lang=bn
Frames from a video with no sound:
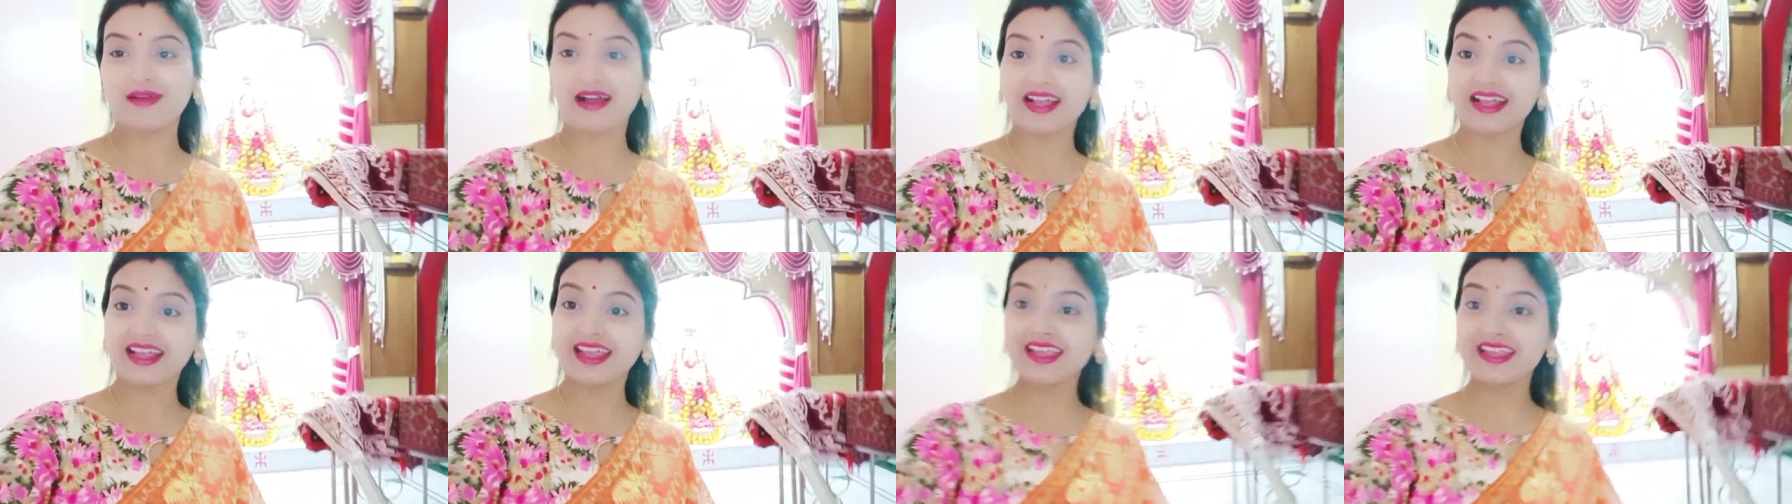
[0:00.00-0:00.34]

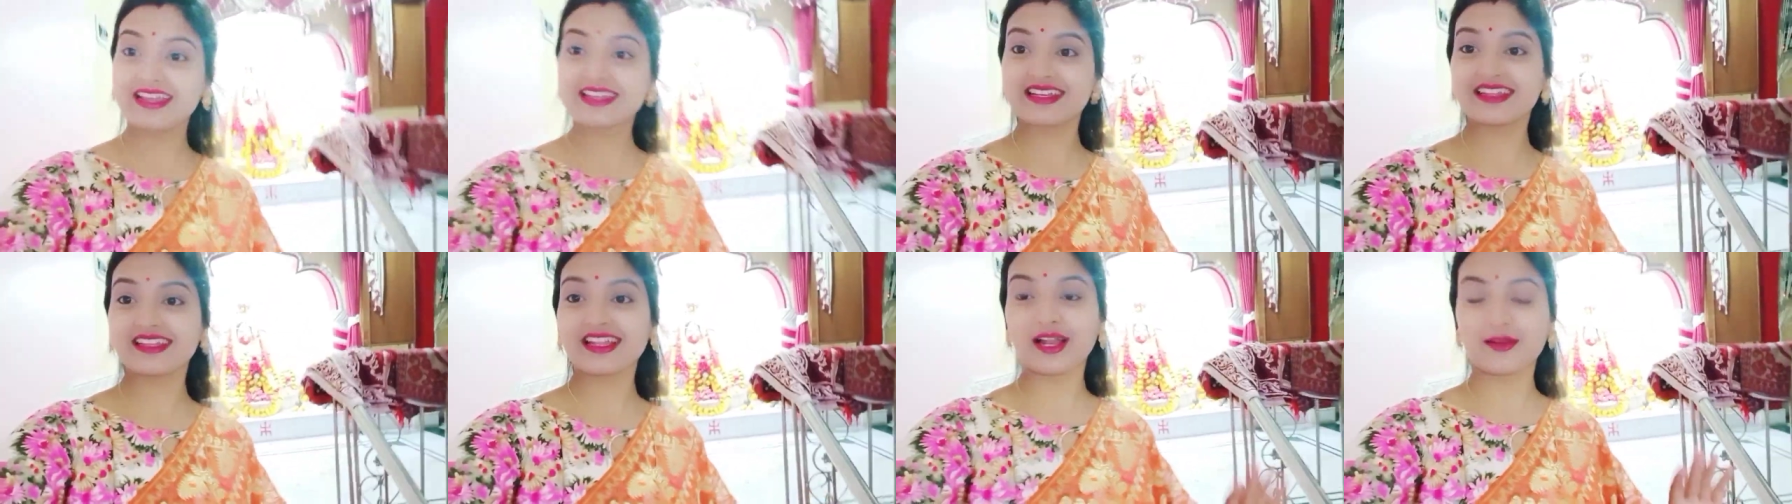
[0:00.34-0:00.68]
মাকে
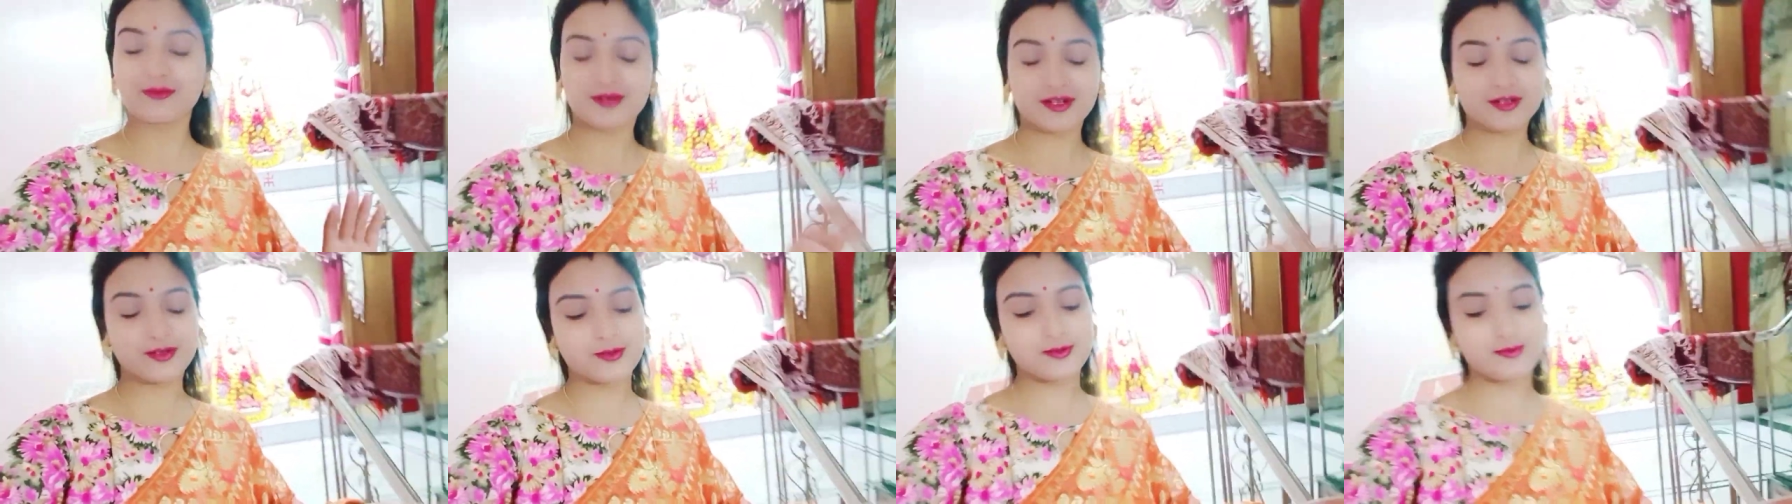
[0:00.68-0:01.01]
এসে
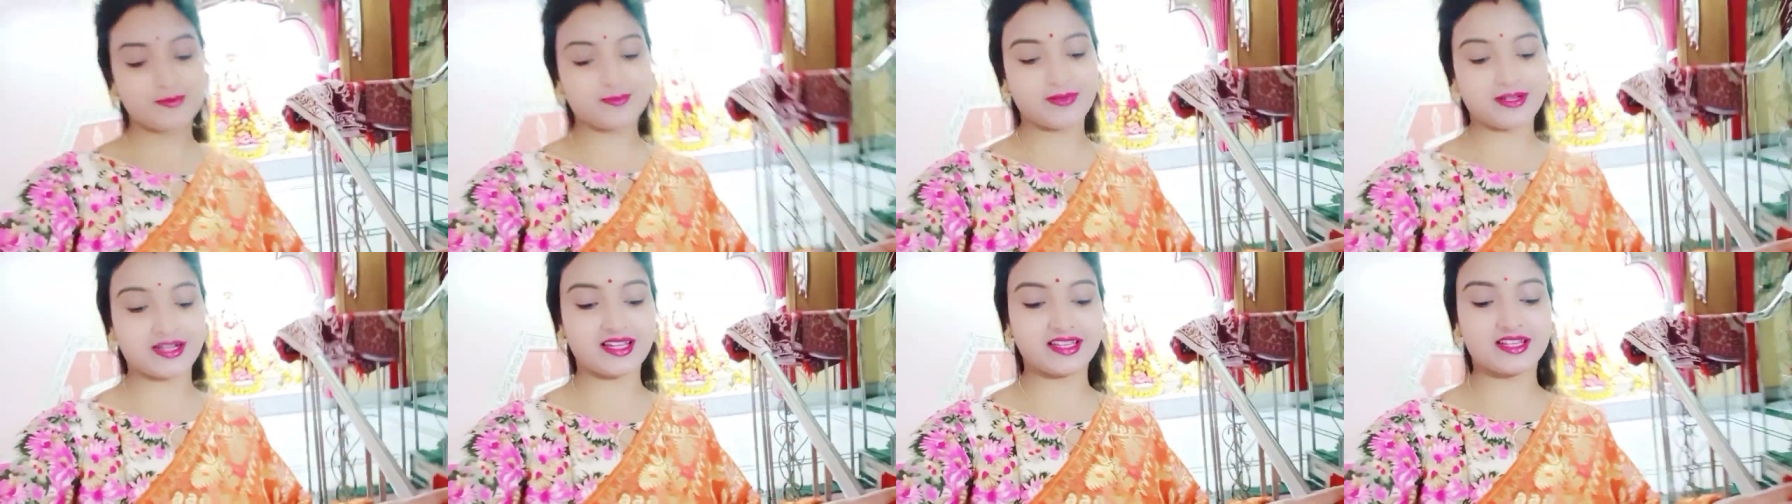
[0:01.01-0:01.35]
তারপর
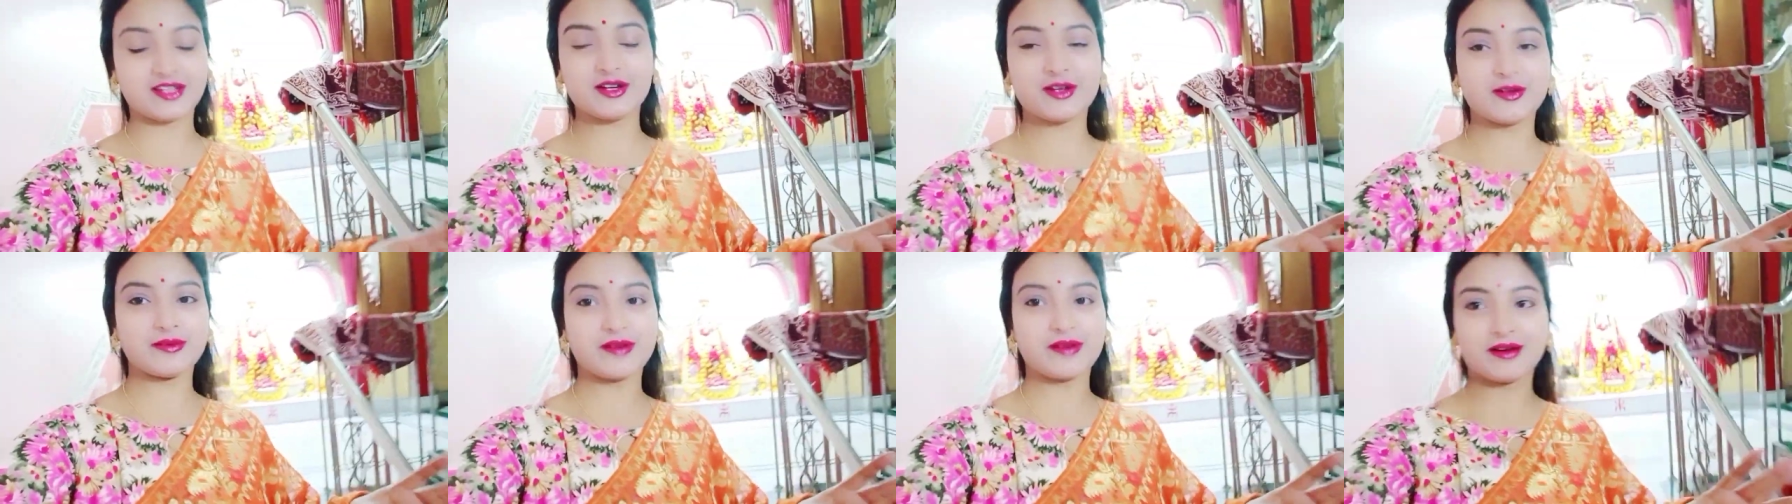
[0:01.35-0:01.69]
ঘুম
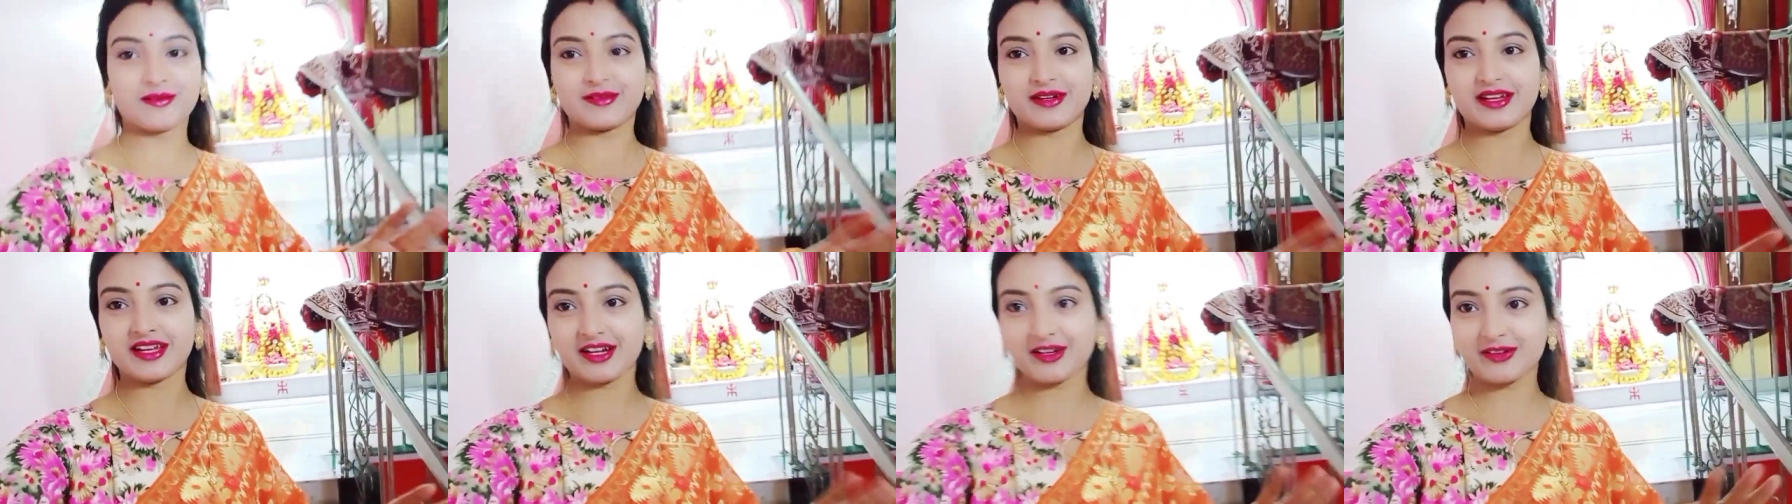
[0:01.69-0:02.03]
পাড়াতে হবে
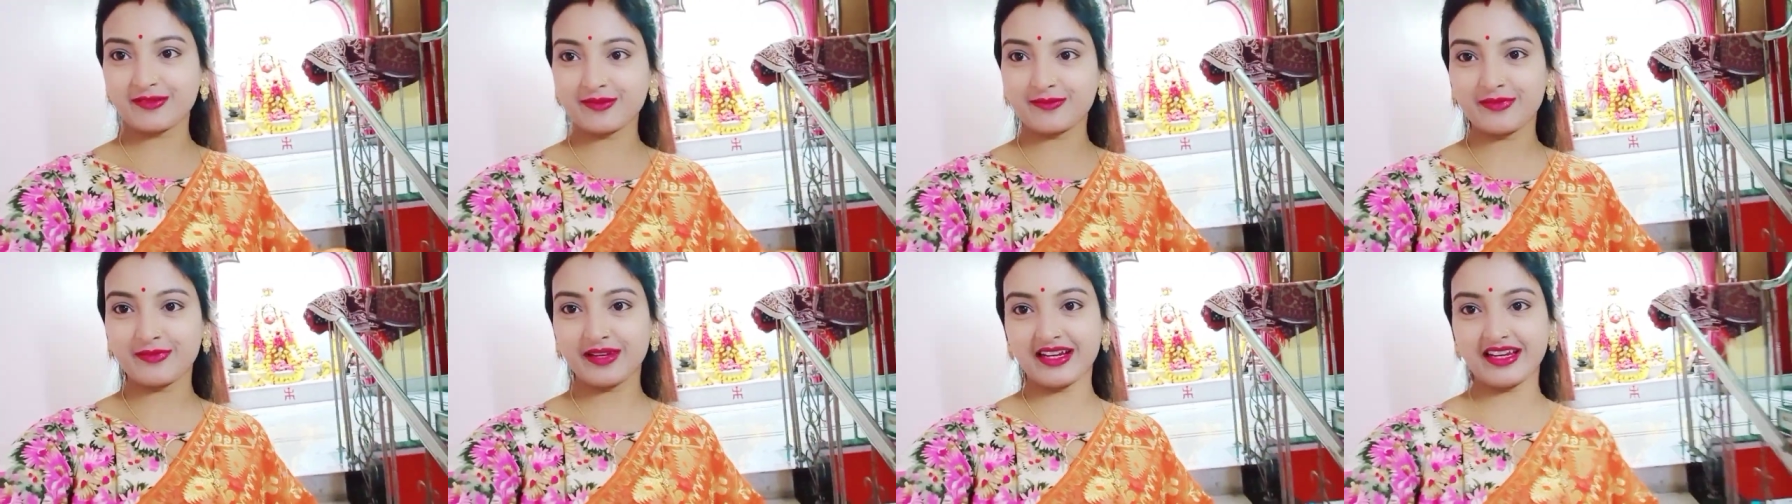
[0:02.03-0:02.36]
আমরা
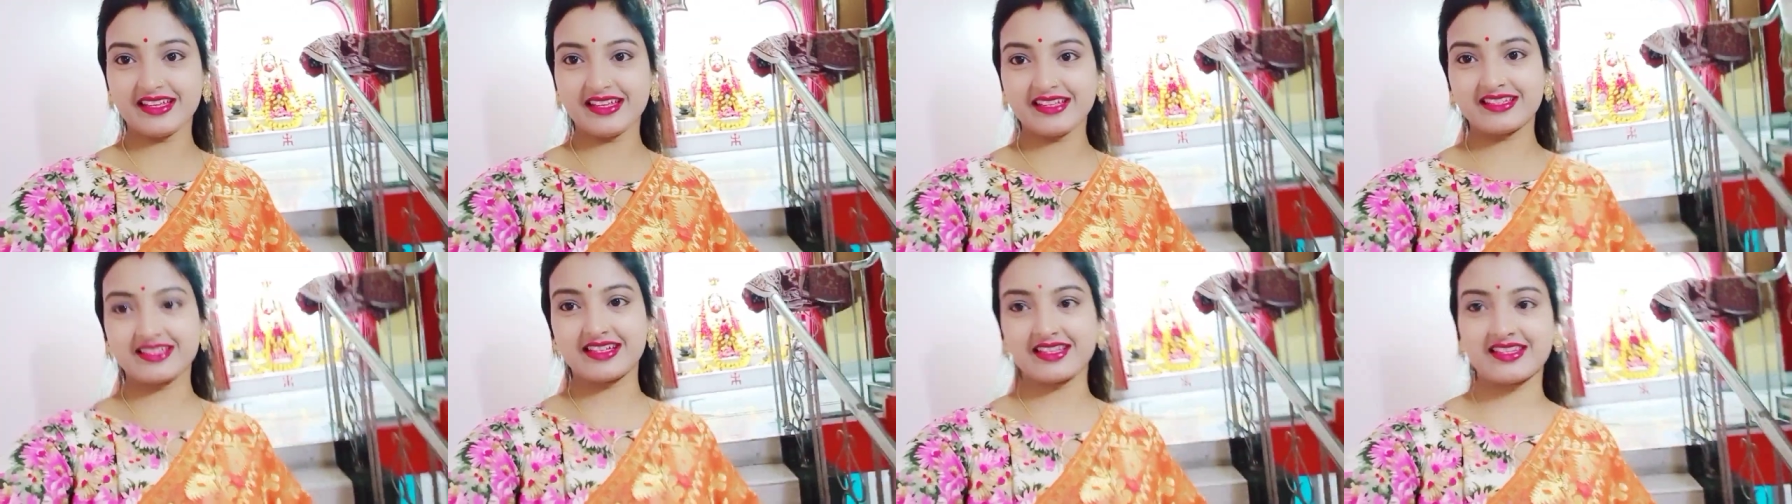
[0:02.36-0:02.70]
এখন
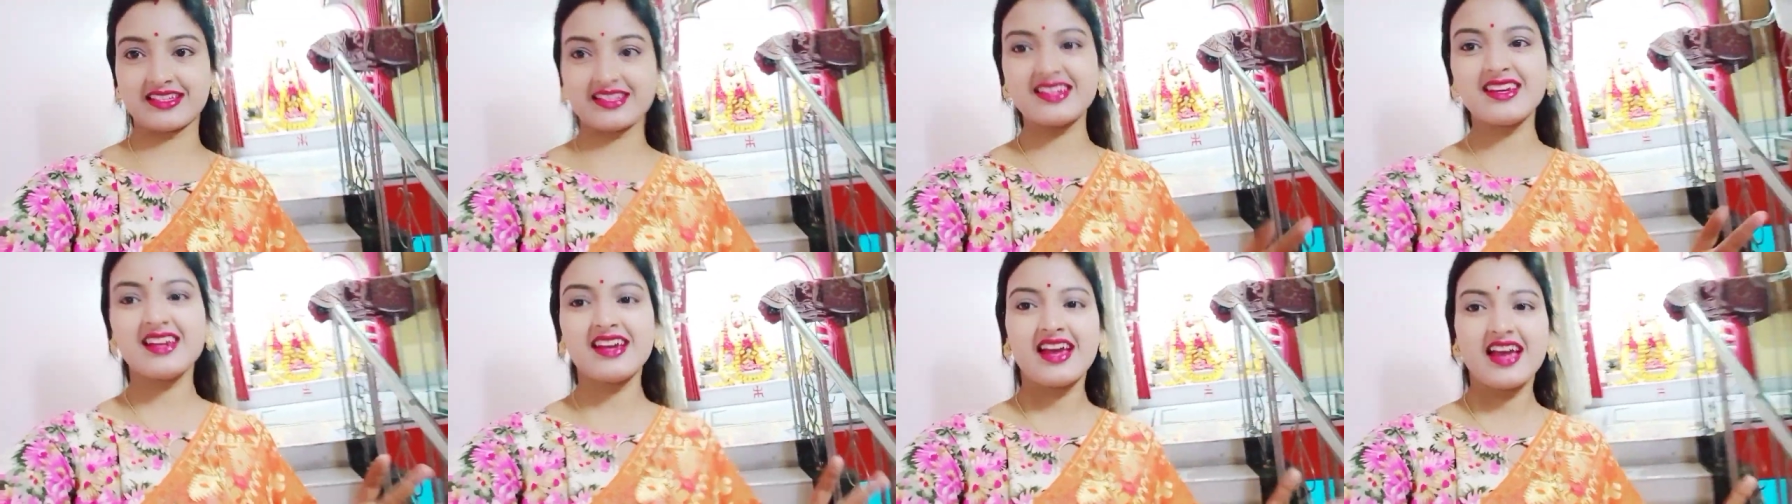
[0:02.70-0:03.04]
বেরিয়ে
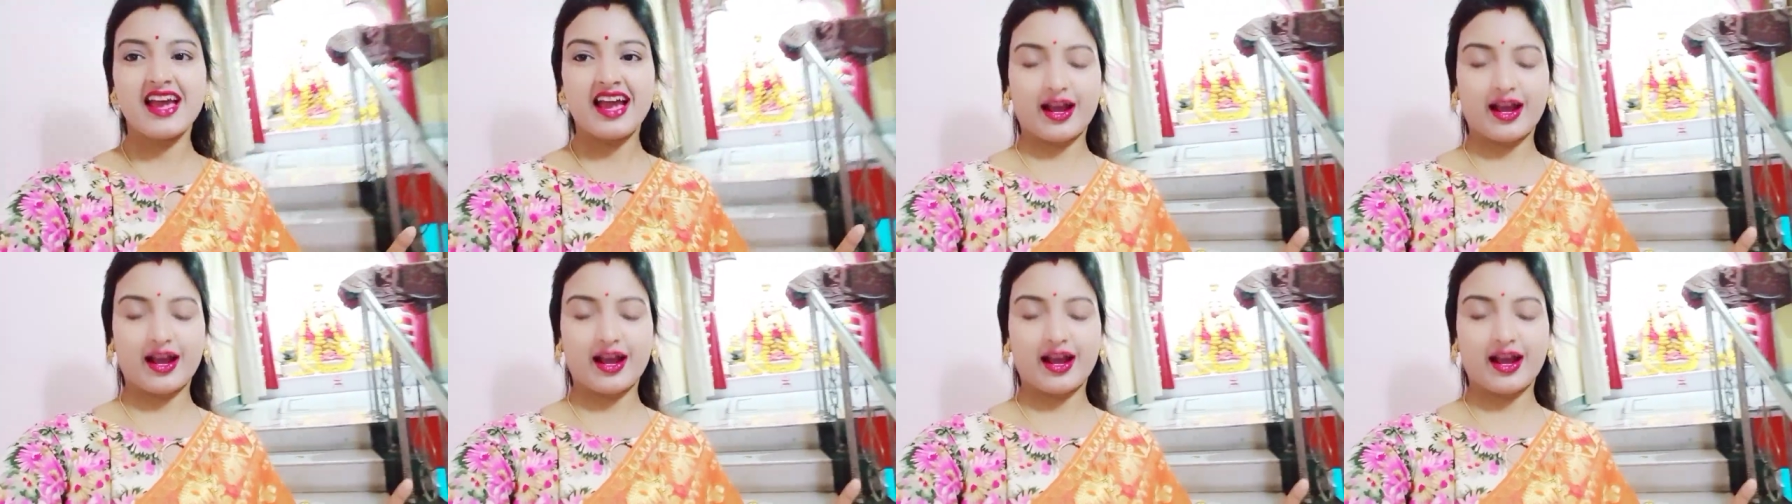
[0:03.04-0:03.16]
যাচ্ছি